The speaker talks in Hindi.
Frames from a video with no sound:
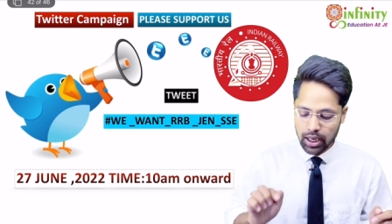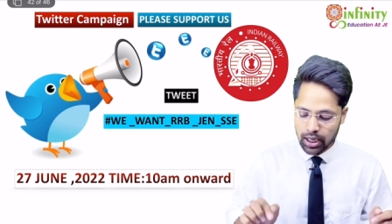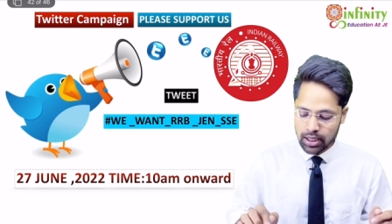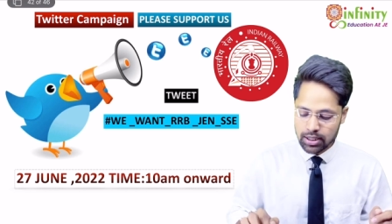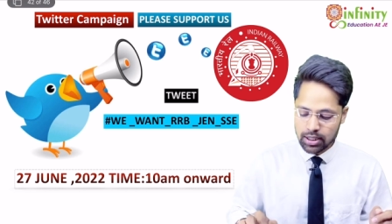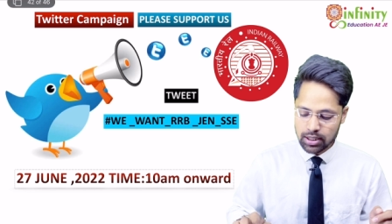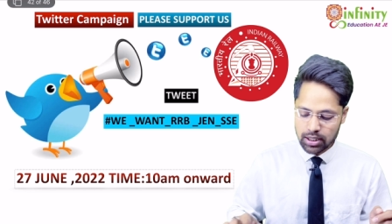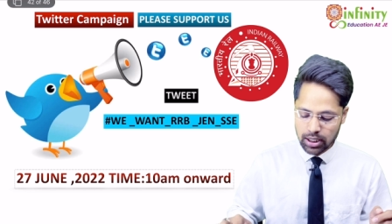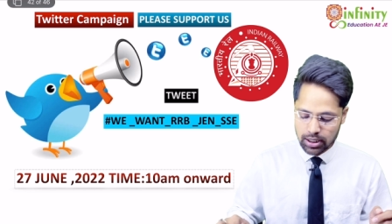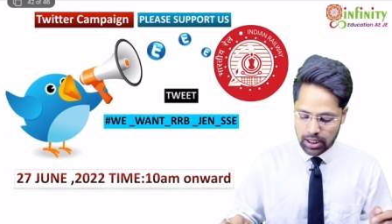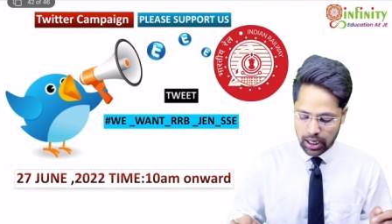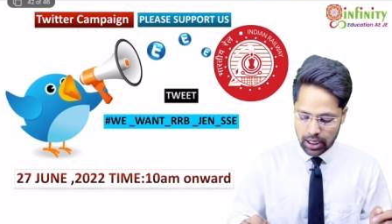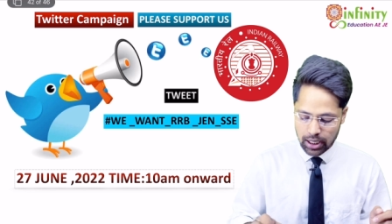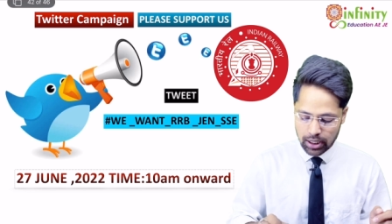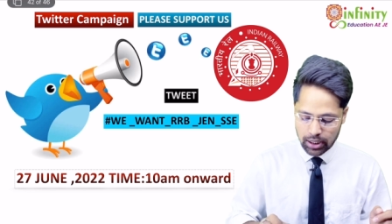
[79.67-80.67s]
इस चीज़ का
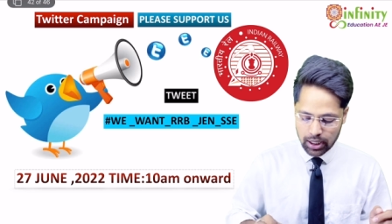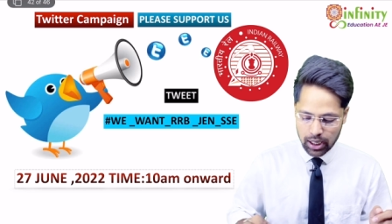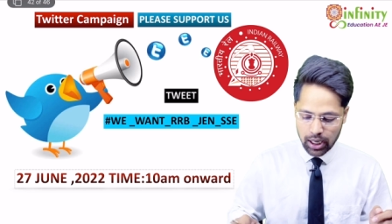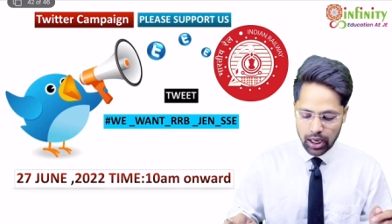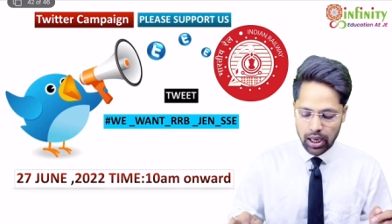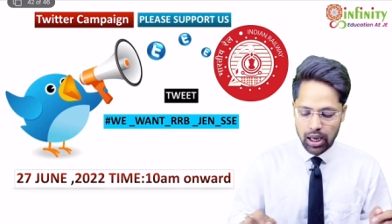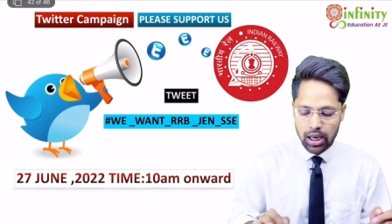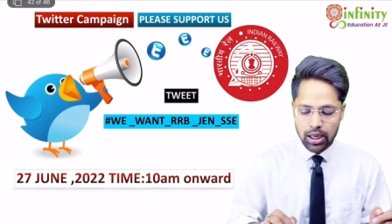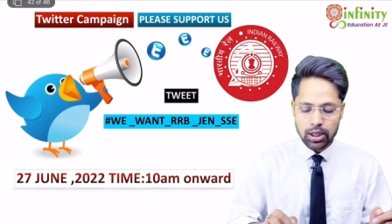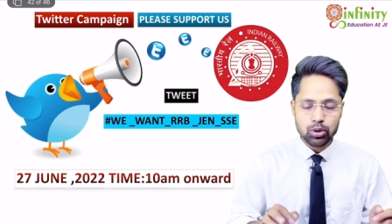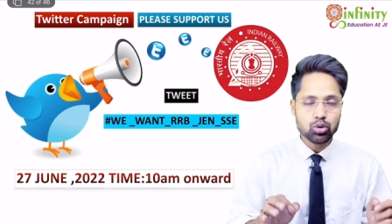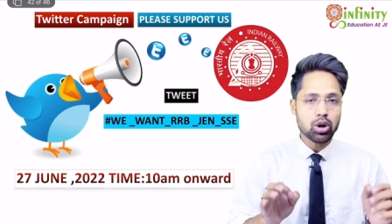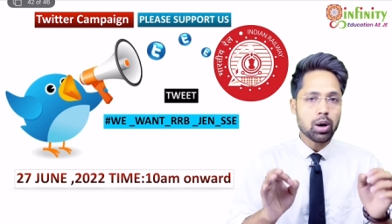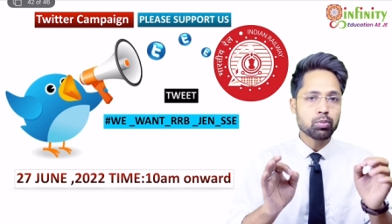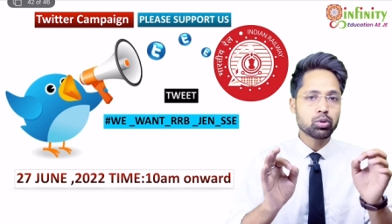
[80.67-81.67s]
ध्यान रखना है
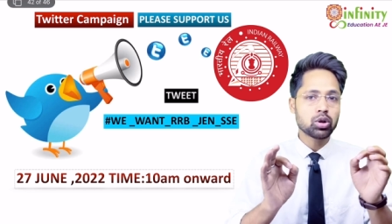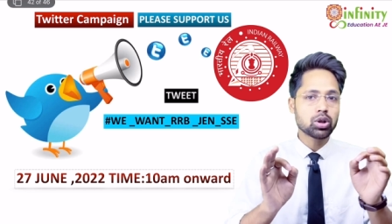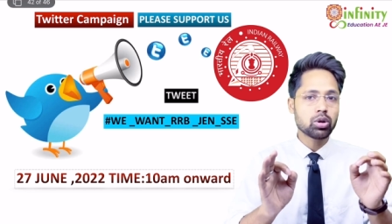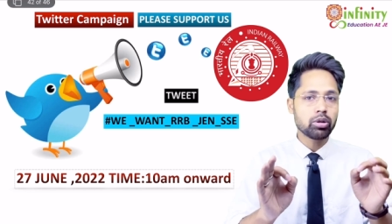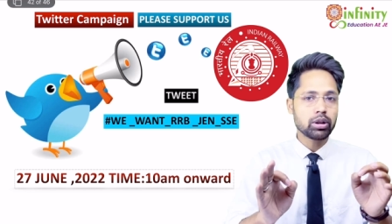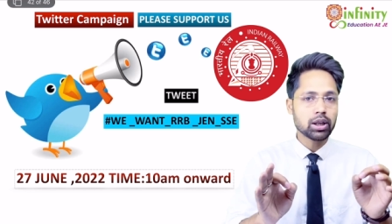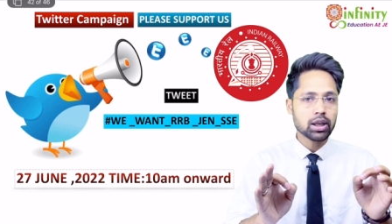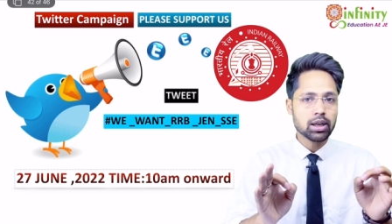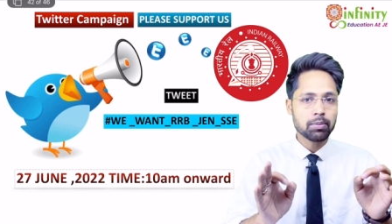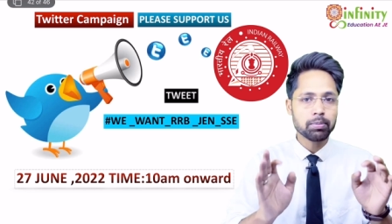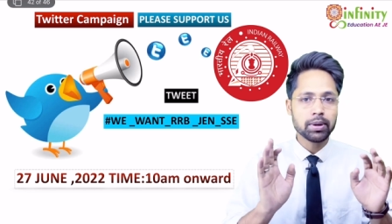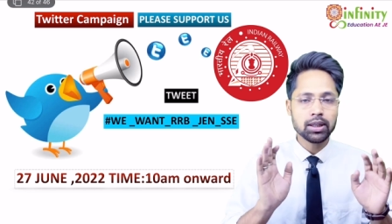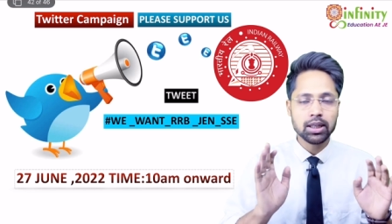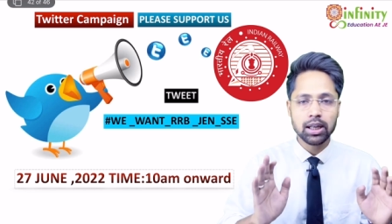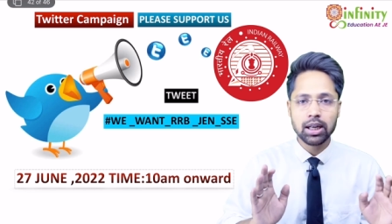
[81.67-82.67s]
इसको आपको ट्विटर
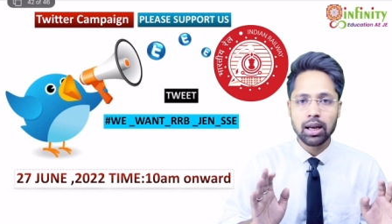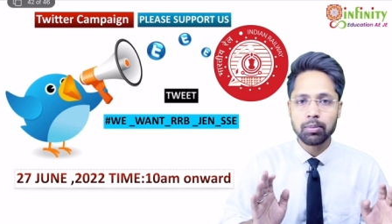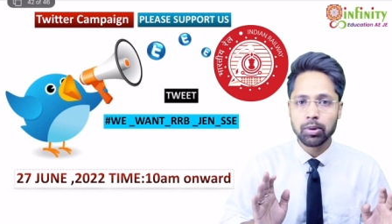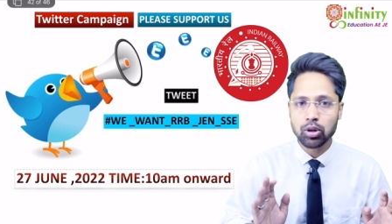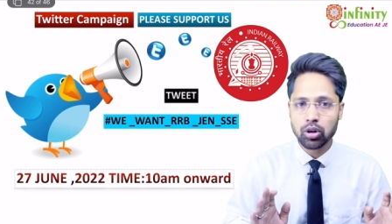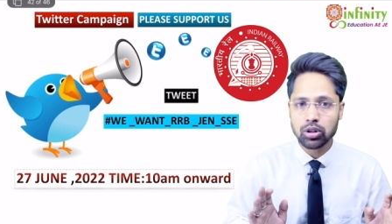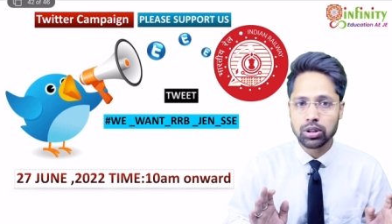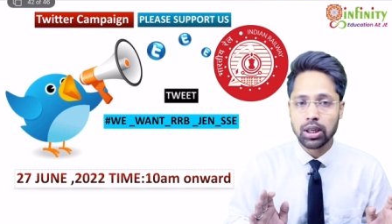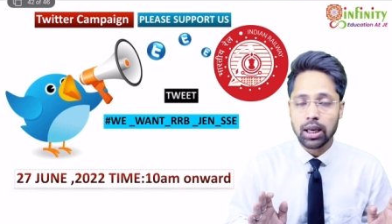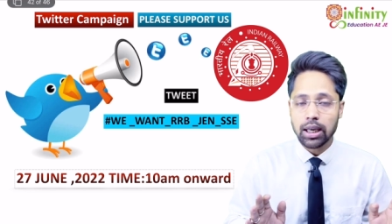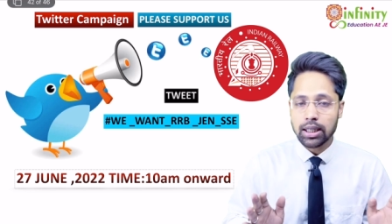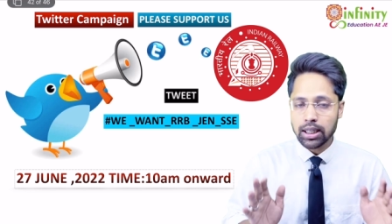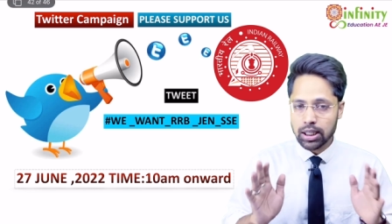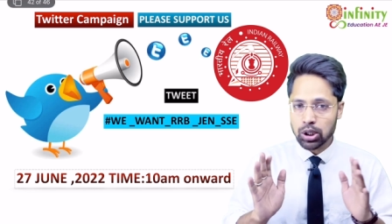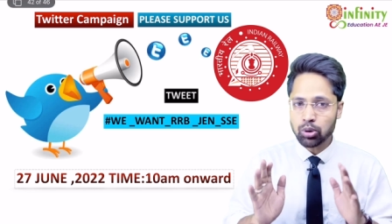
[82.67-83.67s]
कैंपेन करना बिकॉज
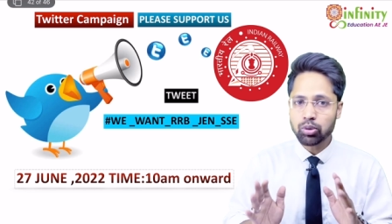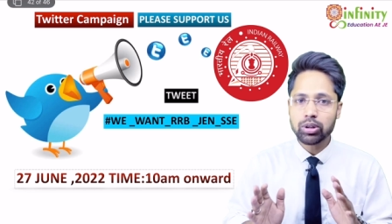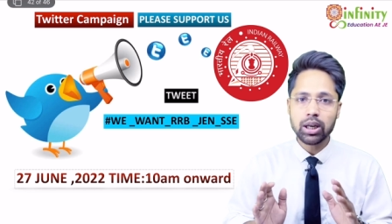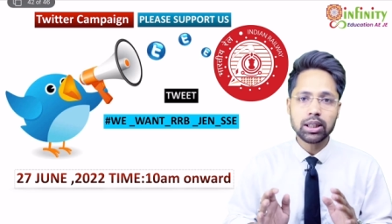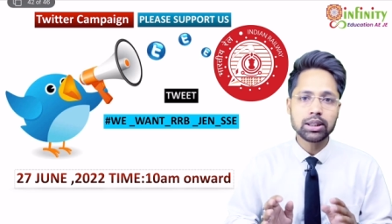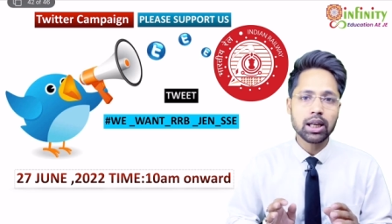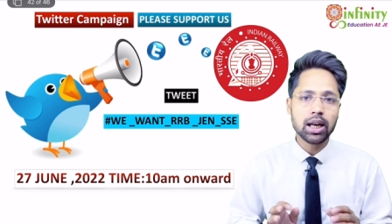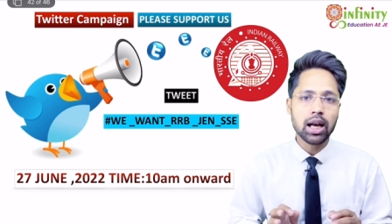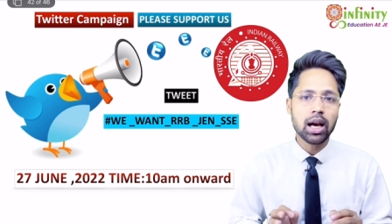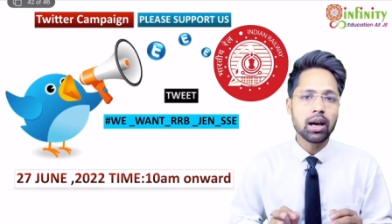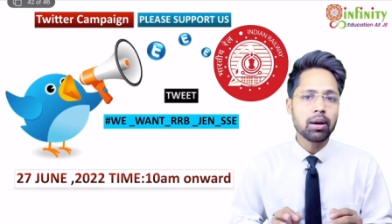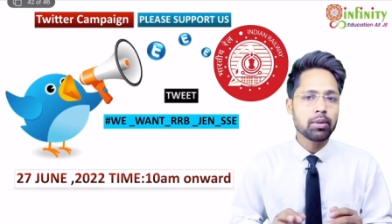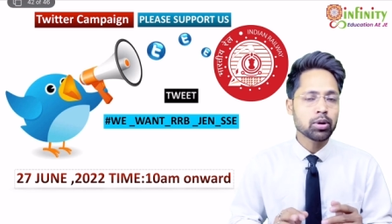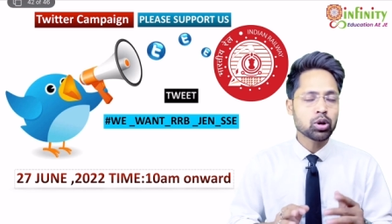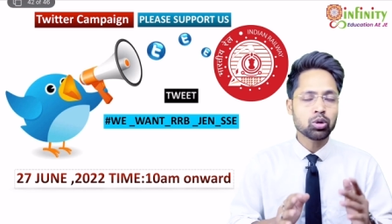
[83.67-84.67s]
ये क्यों किया जा रहा
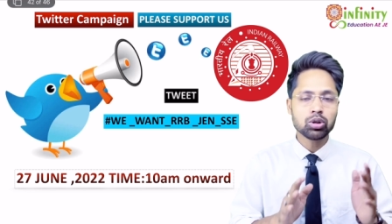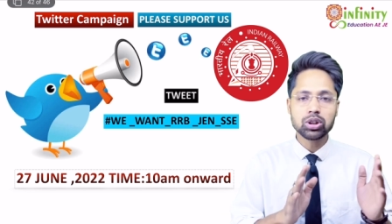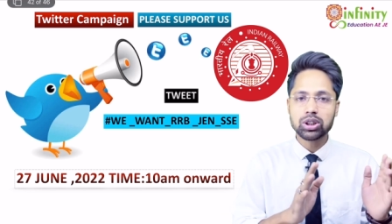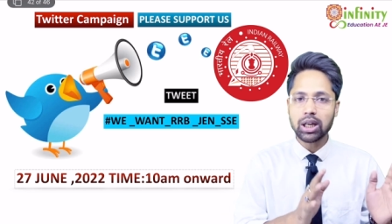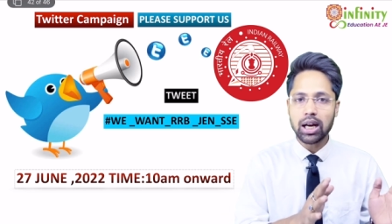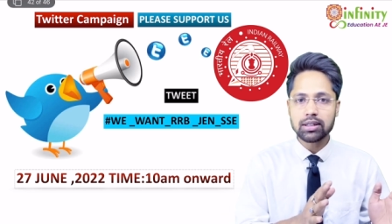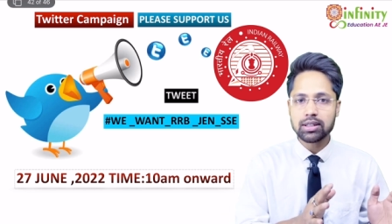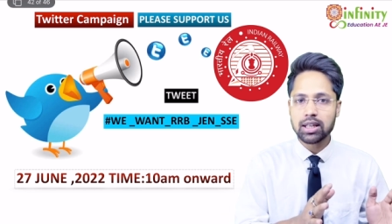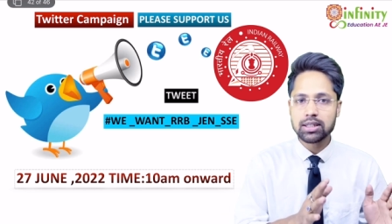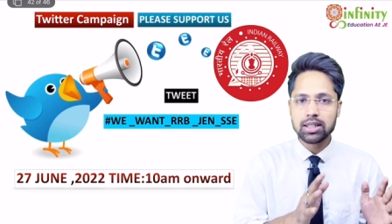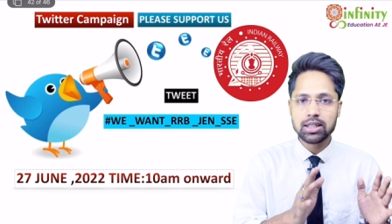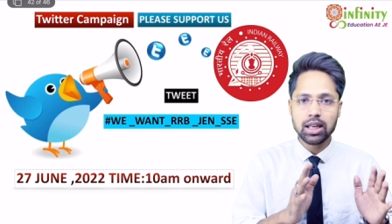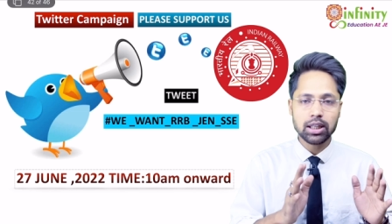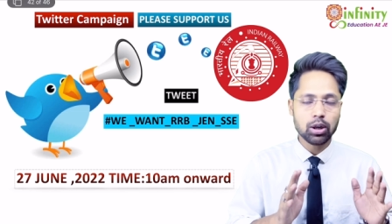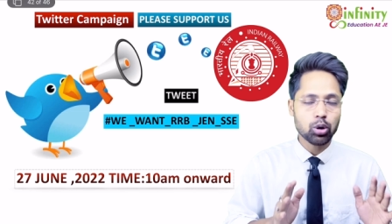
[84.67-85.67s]
है क्योंकि चार साल से
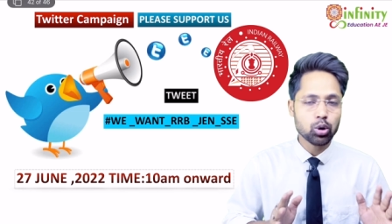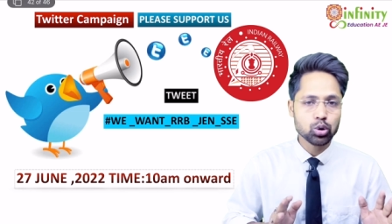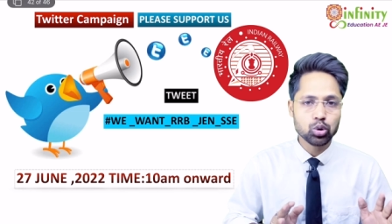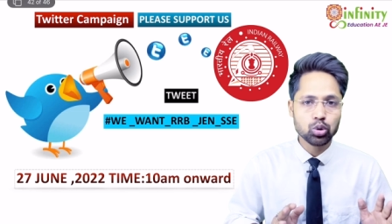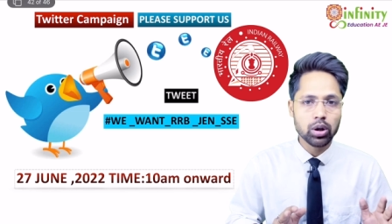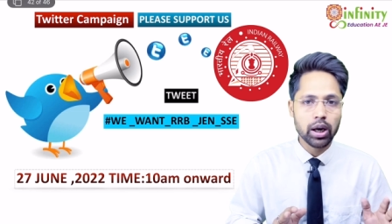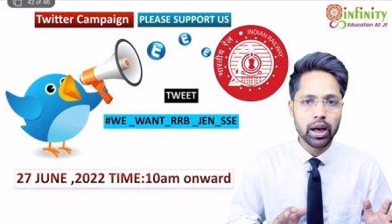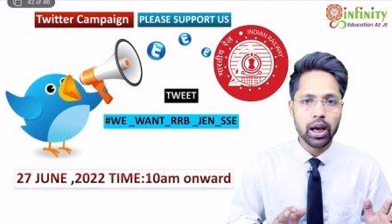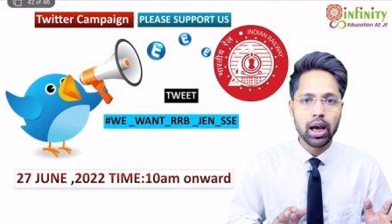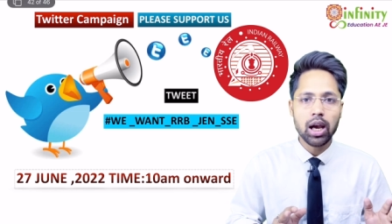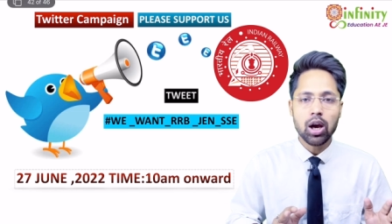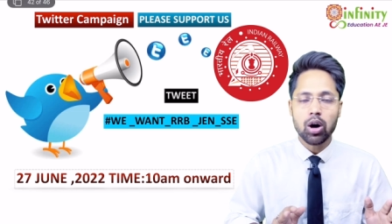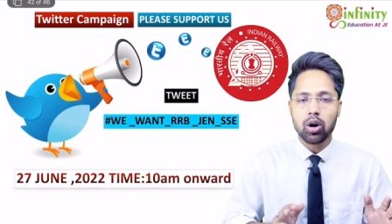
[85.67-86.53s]
ज़्यादा हो चुका है